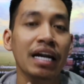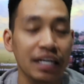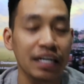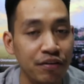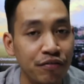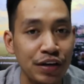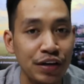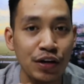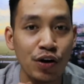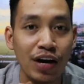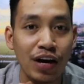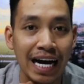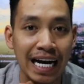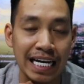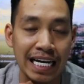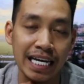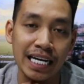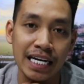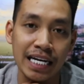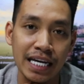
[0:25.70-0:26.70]
Di video
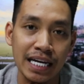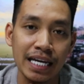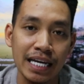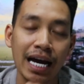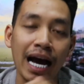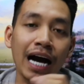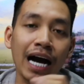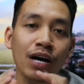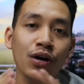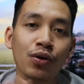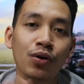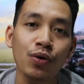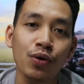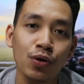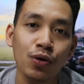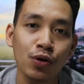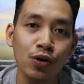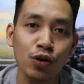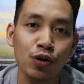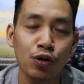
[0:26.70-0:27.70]
kali ini aku
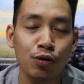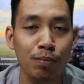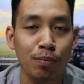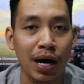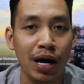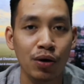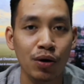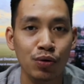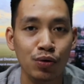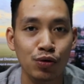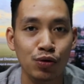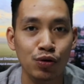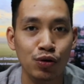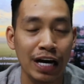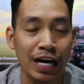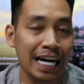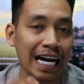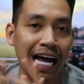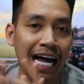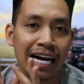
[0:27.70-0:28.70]
mau
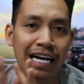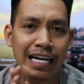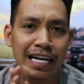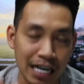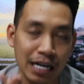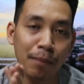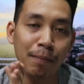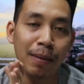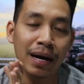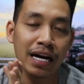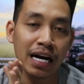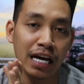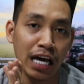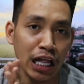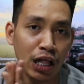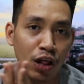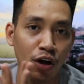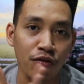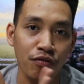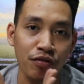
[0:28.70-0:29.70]
ngenali pada
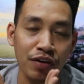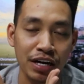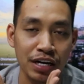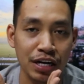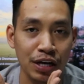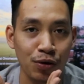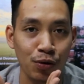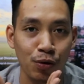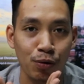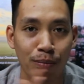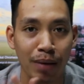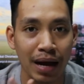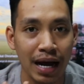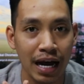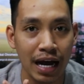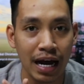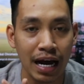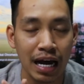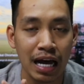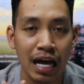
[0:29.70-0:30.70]
cat lover di
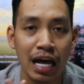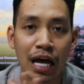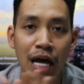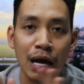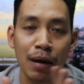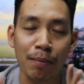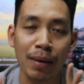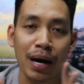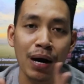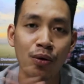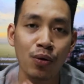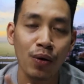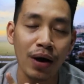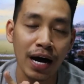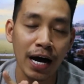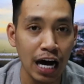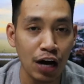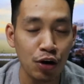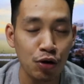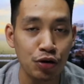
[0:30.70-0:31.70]
rumah
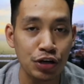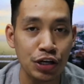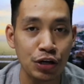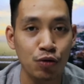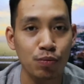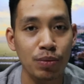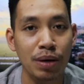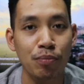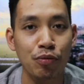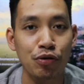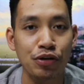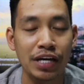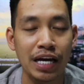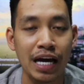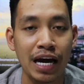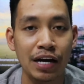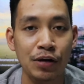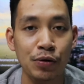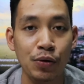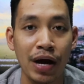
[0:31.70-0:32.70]
bahwa aku di rumah
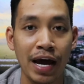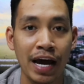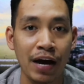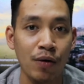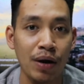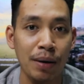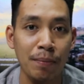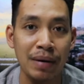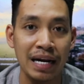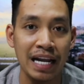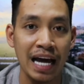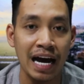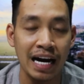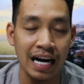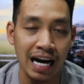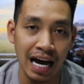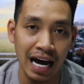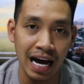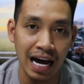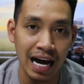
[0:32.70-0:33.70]
punya dua hewan
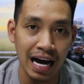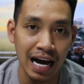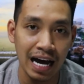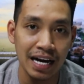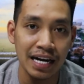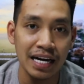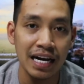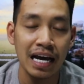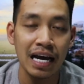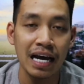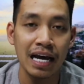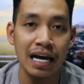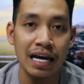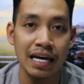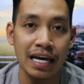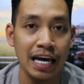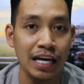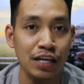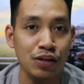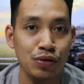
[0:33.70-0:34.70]
peliharaan
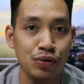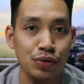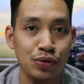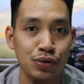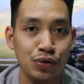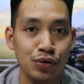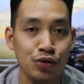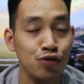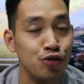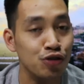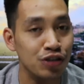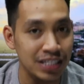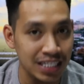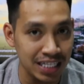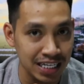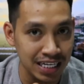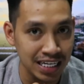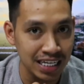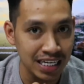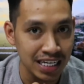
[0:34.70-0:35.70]
yaitu
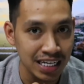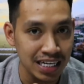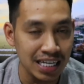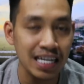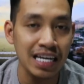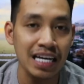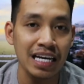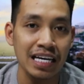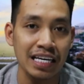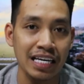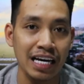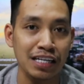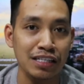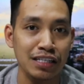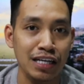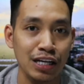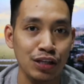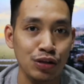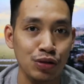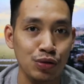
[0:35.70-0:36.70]
kucing yang
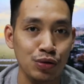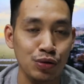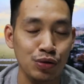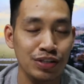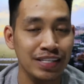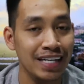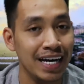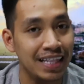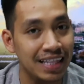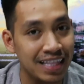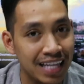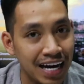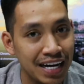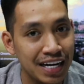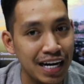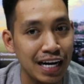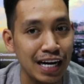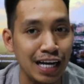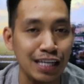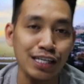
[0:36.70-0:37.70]
satu jantan
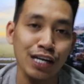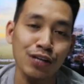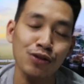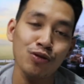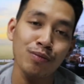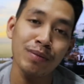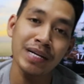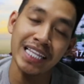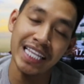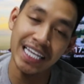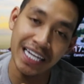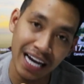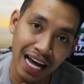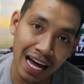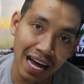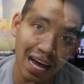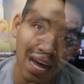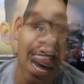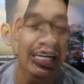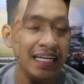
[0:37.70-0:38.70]
dan yang satu
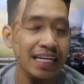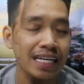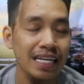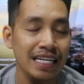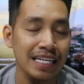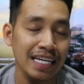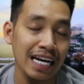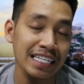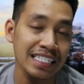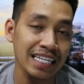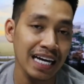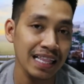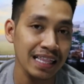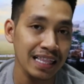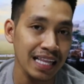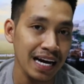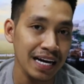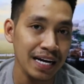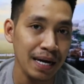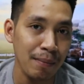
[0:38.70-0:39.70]
betina. Yang
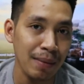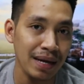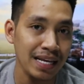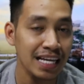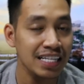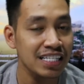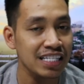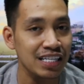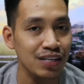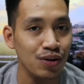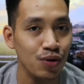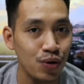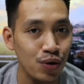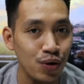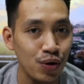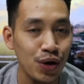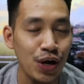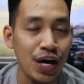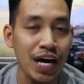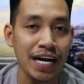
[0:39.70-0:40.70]
jantan namanya
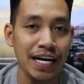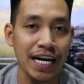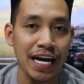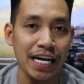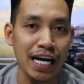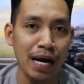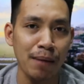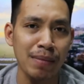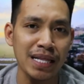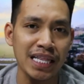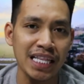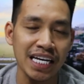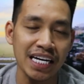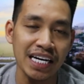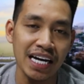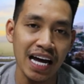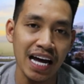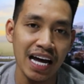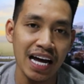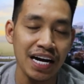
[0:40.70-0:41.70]
Cio dan yang
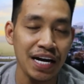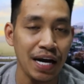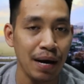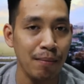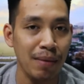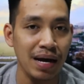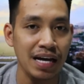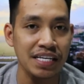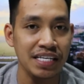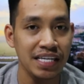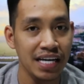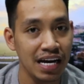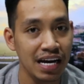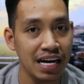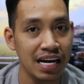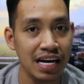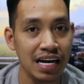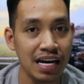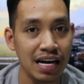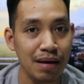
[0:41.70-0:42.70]
betina
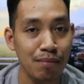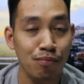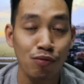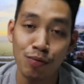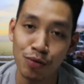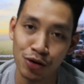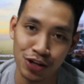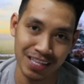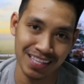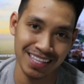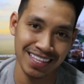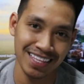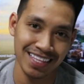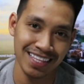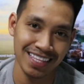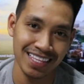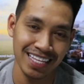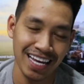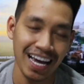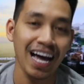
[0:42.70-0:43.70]
namanya Mumut.
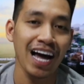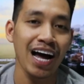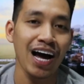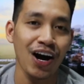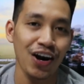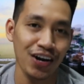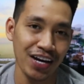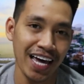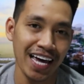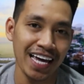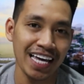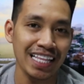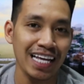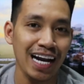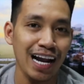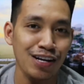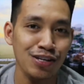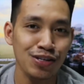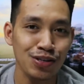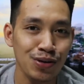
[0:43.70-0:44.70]
Oke, kita
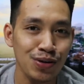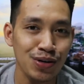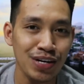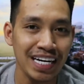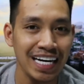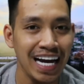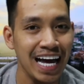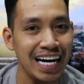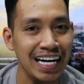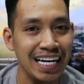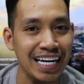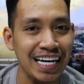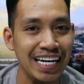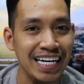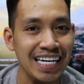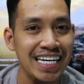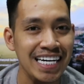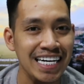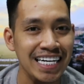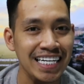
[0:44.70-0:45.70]
langsung
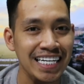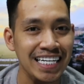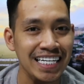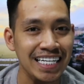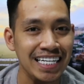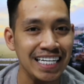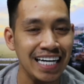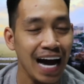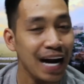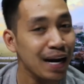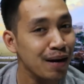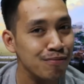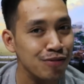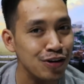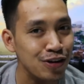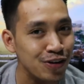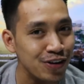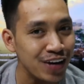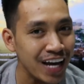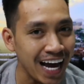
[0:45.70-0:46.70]
kenalin ke anak
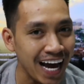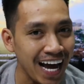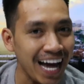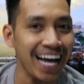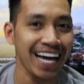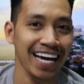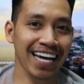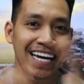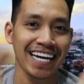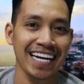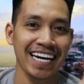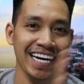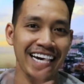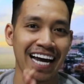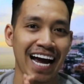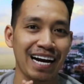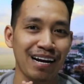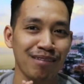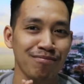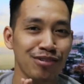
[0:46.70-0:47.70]
Anabulku ya. Ini
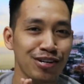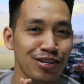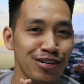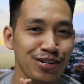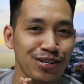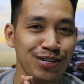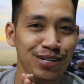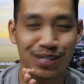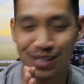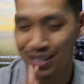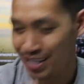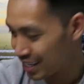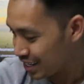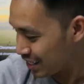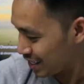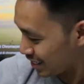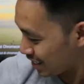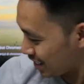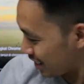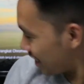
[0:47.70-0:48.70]
dia anak Anabulku.
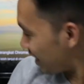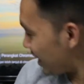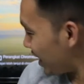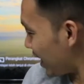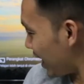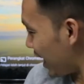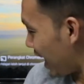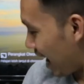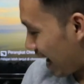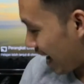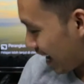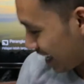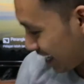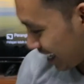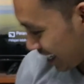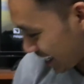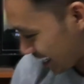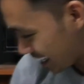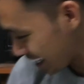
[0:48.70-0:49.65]
Hai,